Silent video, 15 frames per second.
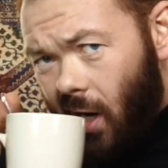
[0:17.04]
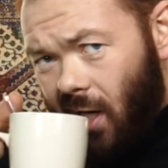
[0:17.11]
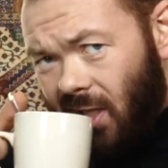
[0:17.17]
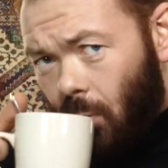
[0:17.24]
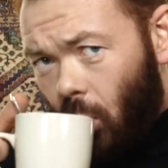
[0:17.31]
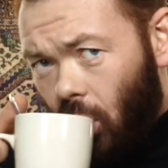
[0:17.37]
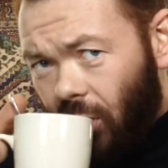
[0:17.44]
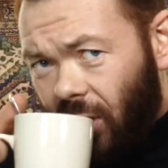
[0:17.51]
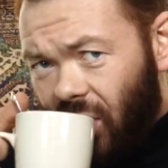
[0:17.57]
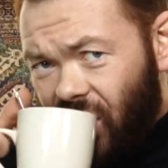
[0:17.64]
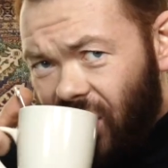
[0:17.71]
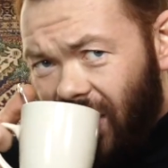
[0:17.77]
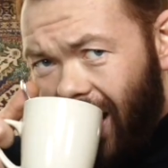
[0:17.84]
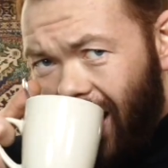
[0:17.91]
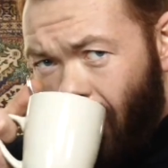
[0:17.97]
Ouais, c'est mon côté
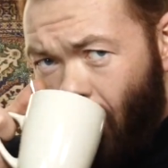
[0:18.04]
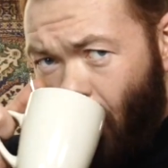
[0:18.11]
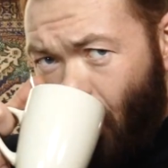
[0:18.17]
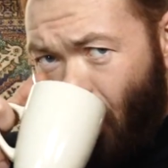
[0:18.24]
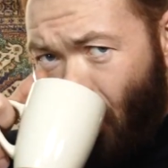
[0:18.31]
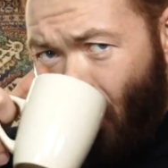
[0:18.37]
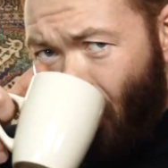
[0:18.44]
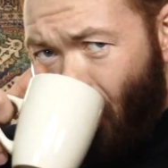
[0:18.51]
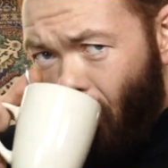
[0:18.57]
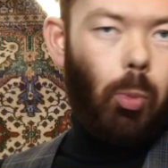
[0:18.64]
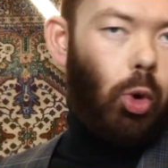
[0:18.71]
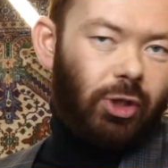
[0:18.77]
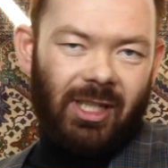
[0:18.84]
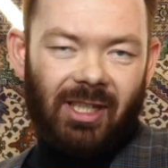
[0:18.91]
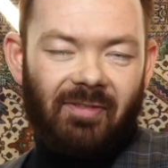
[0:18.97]
JT
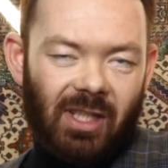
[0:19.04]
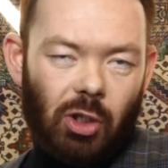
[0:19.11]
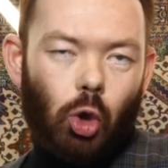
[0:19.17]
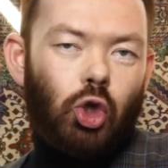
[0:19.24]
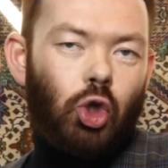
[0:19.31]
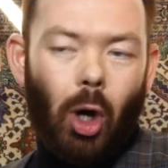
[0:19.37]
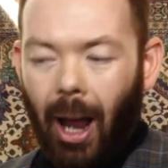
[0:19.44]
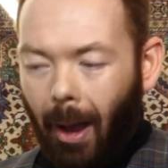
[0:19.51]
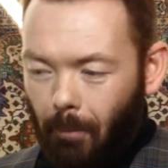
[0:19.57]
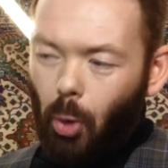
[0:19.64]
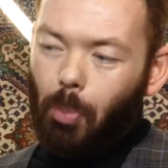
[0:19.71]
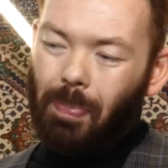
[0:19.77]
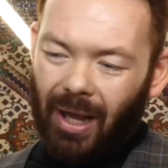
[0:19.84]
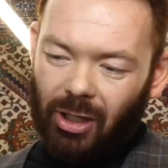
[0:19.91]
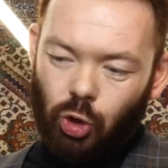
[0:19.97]
Bon, cette vidéo sera un
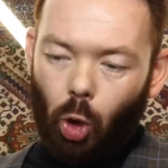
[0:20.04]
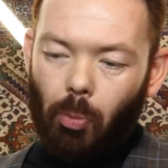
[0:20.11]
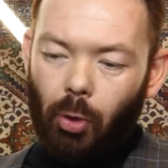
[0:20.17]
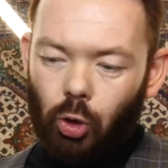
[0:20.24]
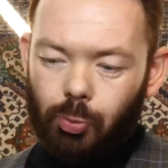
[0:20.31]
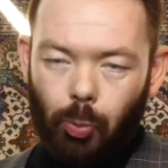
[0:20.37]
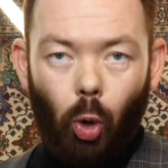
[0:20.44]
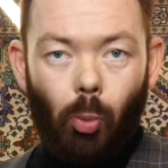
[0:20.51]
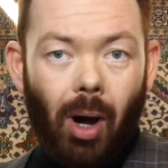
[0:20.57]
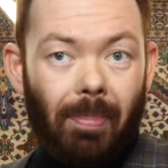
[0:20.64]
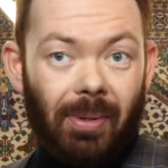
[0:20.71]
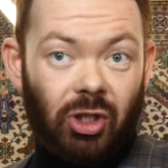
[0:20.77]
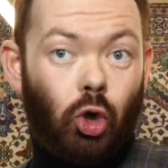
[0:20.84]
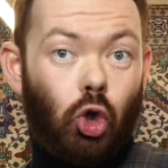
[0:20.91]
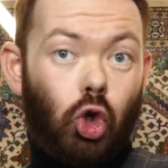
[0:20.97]
peu perturbante pour moi
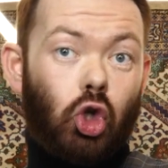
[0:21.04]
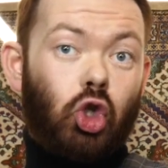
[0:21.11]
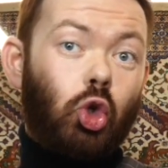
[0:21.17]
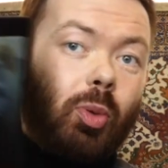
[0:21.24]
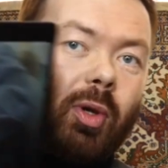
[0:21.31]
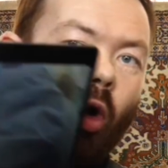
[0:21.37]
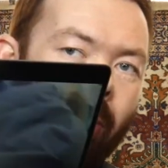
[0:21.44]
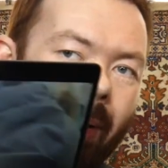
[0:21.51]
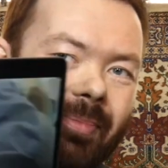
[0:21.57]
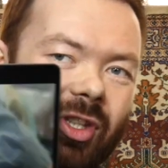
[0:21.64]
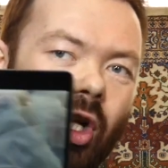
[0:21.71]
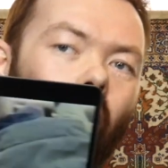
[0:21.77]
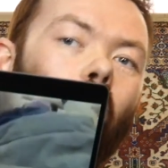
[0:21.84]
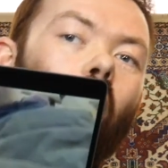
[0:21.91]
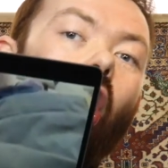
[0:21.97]
parce que je suis en même
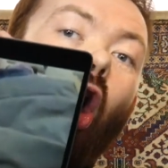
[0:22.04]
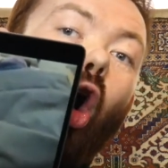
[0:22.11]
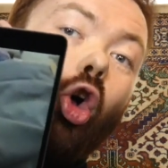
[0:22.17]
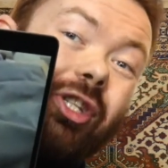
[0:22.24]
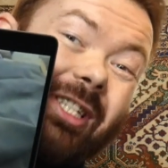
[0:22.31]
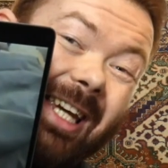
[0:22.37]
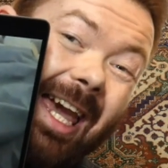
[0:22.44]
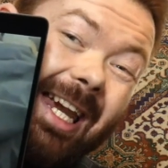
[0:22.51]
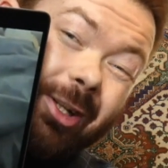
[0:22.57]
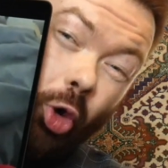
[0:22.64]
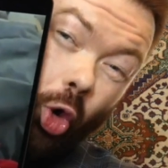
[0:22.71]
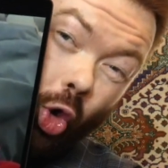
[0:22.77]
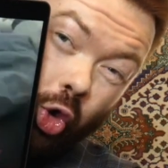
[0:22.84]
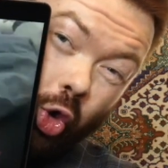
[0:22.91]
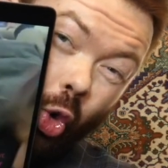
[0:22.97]
temps en direct
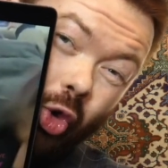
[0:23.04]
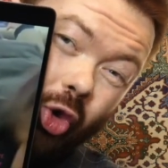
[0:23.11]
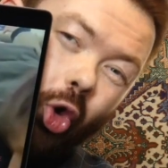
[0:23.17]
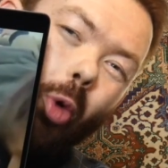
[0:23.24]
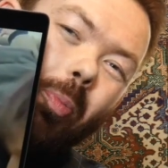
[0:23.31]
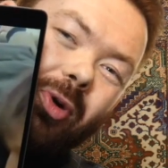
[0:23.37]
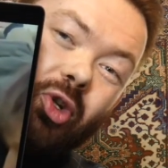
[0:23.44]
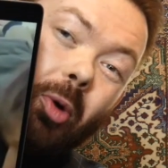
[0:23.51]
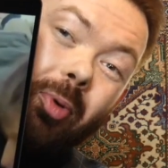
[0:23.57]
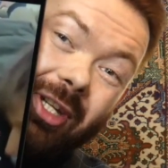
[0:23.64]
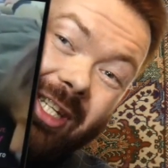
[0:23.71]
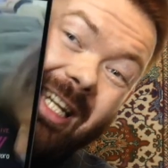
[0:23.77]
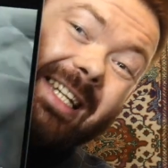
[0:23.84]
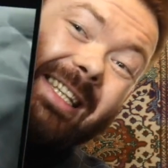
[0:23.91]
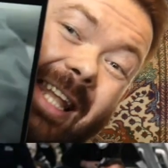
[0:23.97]
le retour de l'opposant
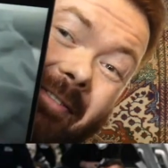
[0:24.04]
politique